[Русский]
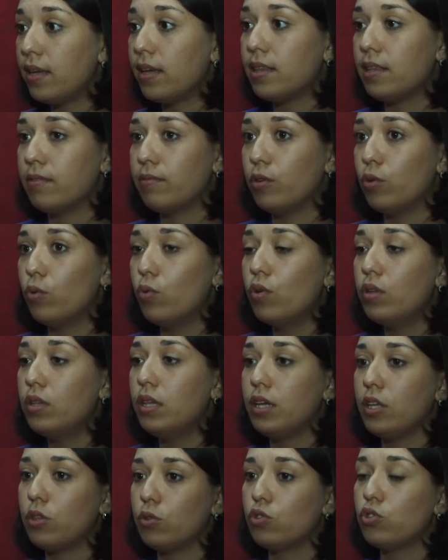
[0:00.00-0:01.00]
этого
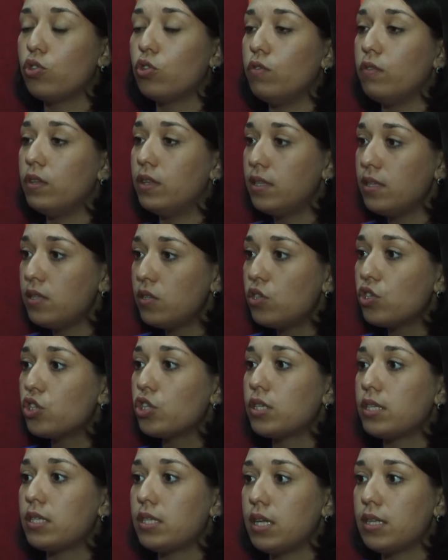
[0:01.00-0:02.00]
года, и то, что
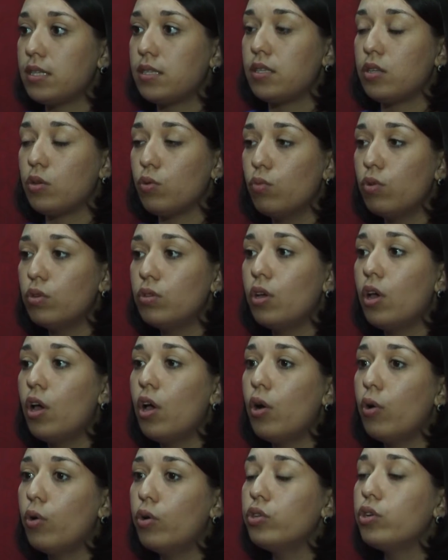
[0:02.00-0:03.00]
2016 год,
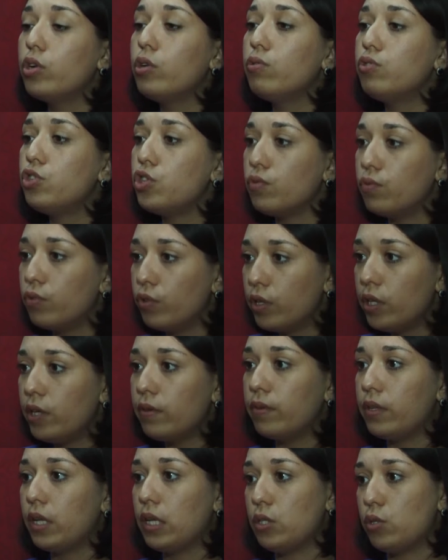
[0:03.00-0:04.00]
он ключевой для
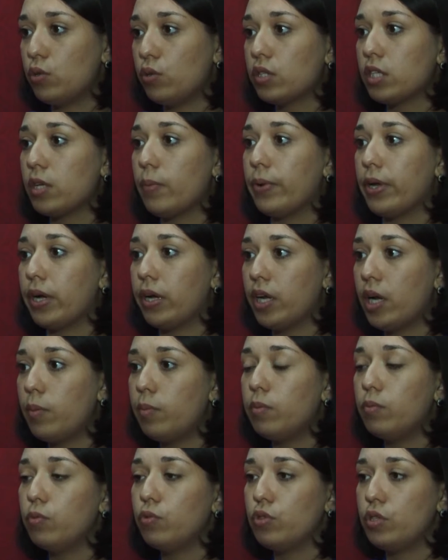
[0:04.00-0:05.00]
волонтерской
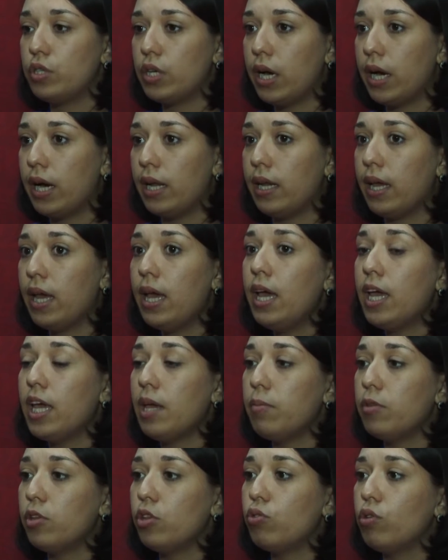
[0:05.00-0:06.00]
программы Мундиаля.
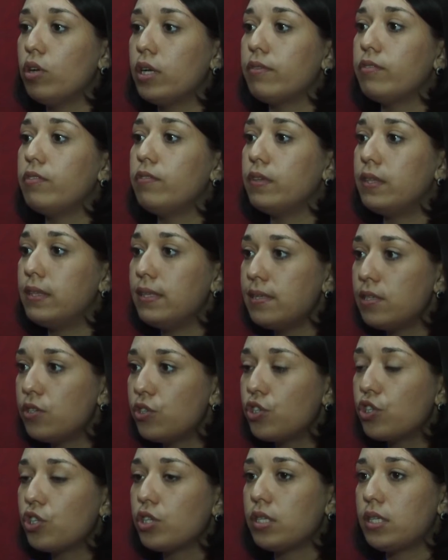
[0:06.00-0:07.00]
Именно только в
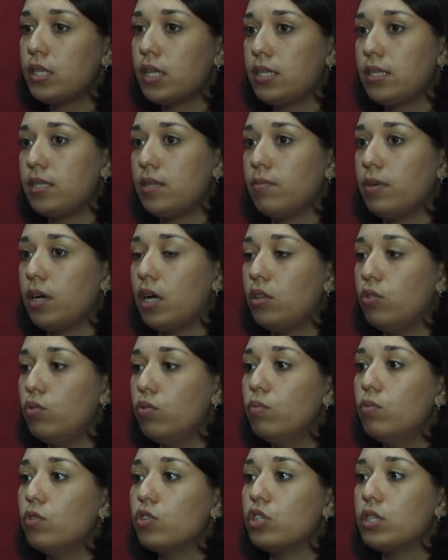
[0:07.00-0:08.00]
2016
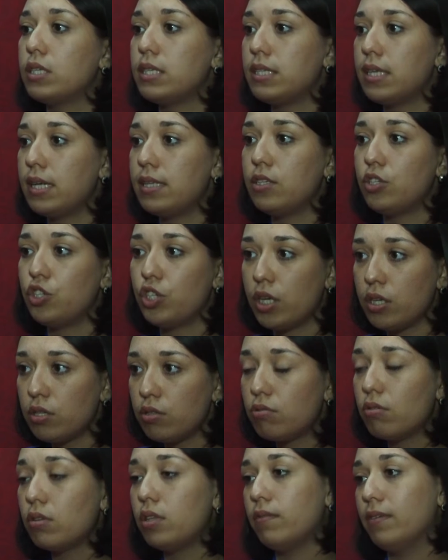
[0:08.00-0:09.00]
году можно стать
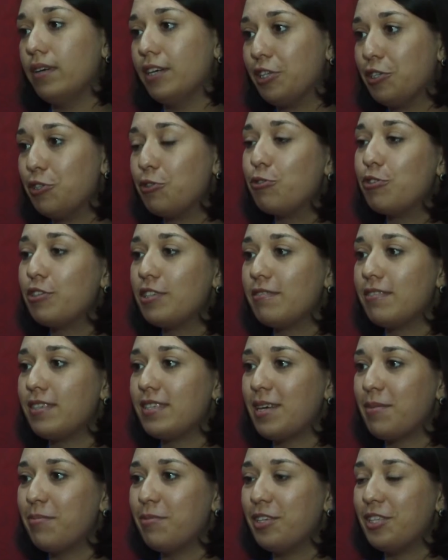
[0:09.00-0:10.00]
частью этого грандиозного
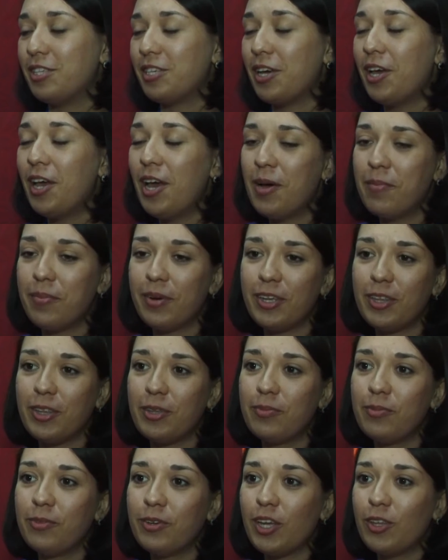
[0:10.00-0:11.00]
события.
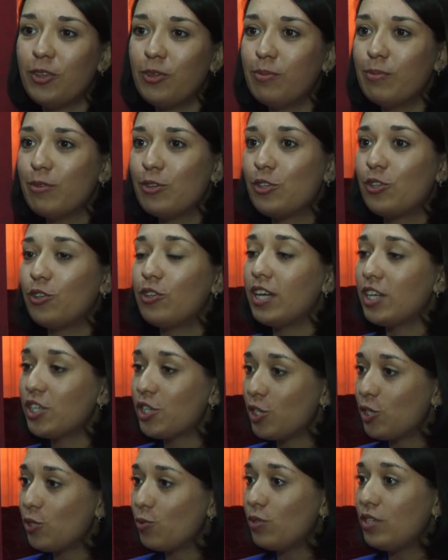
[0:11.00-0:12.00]
Поэтому я думаю, что
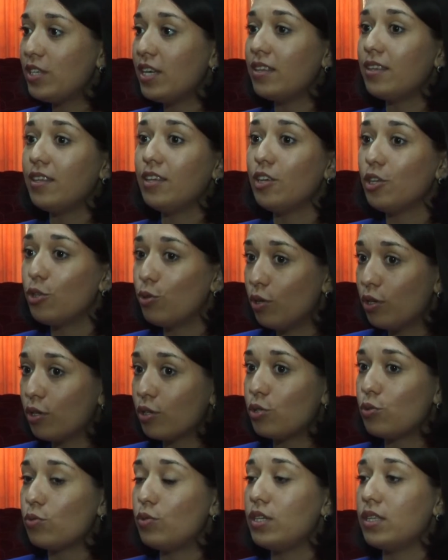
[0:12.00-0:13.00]
наши студенты, не только
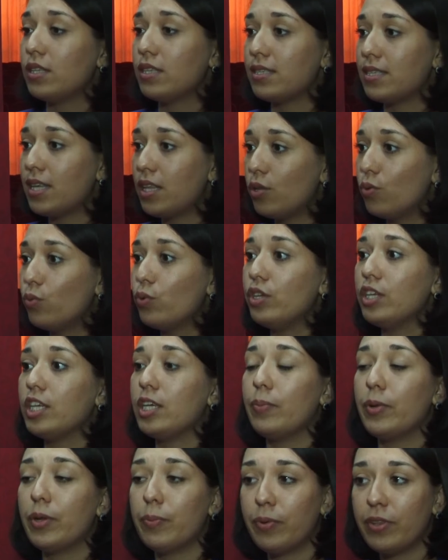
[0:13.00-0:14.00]
студенты,
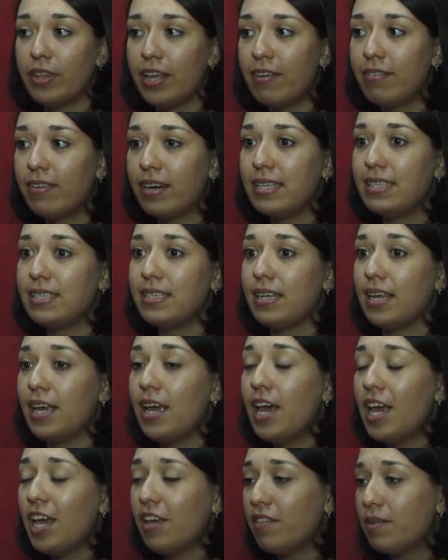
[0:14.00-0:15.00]
сотрудники, преподаватели
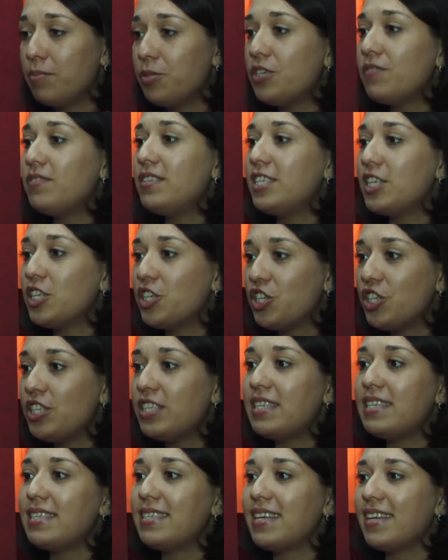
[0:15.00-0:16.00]
и вообще все
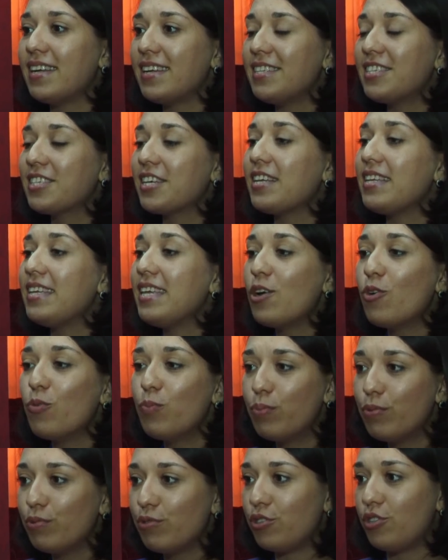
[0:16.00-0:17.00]
жители Саранска не
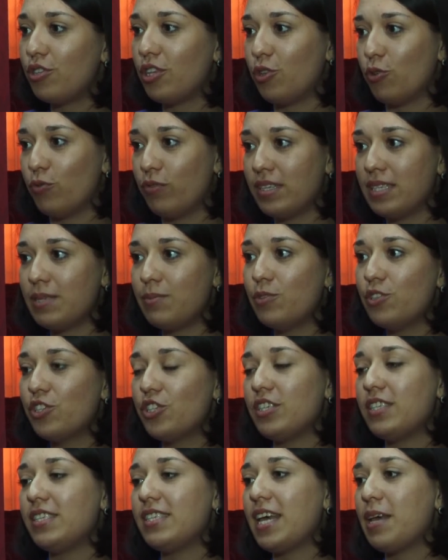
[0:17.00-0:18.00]
упустят эту
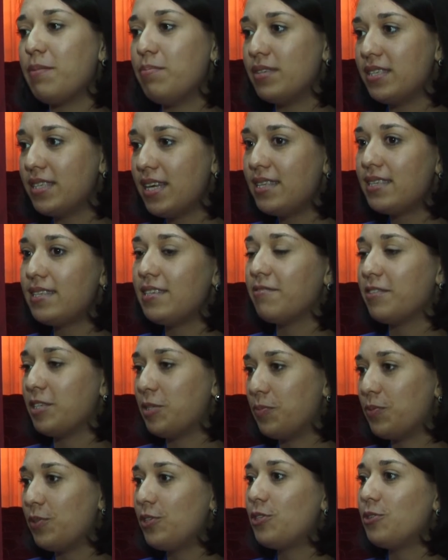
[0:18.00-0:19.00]
возможность и обязательно
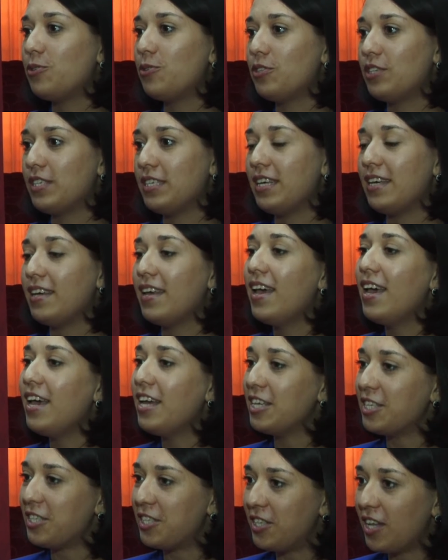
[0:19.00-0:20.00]
воспользуются ей
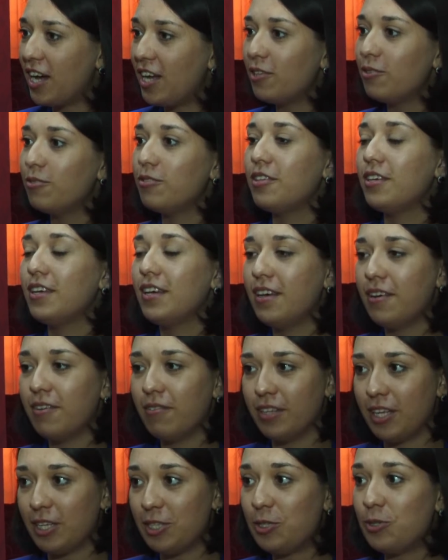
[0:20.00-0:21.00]
и станут
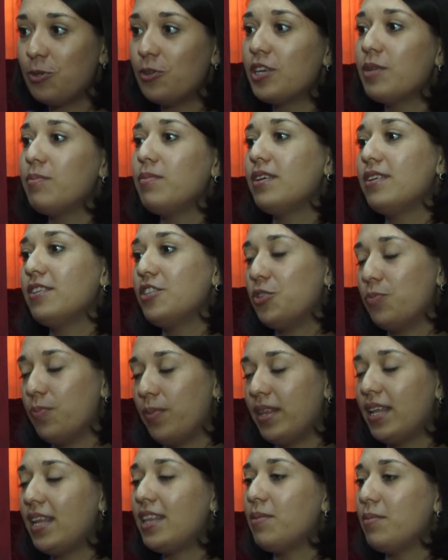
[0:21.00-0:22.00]
волонтерами
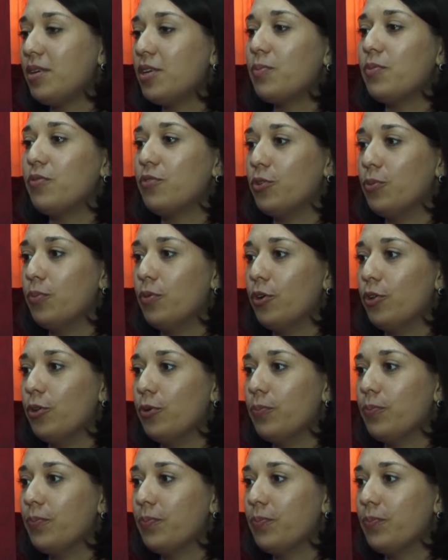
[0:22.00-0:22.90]
чемпионата мира по футболу.